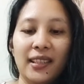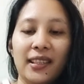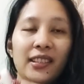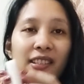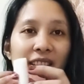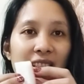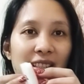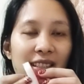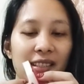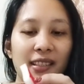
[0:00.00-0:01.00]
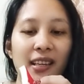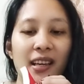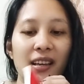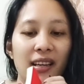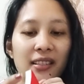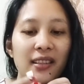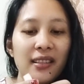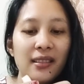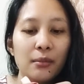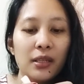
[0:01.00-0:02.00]
ano siya.
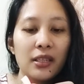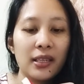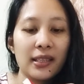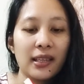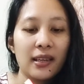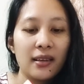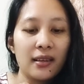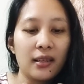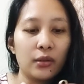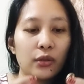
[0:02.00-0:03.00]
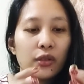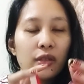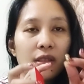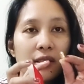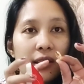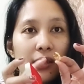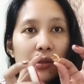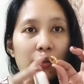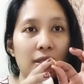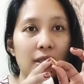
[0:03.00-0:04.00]
Adjustable siya sa likod. Sa
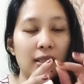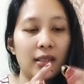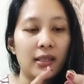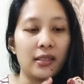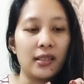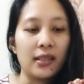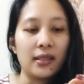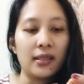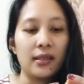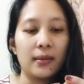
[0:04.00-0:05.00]
likod siya na adjust.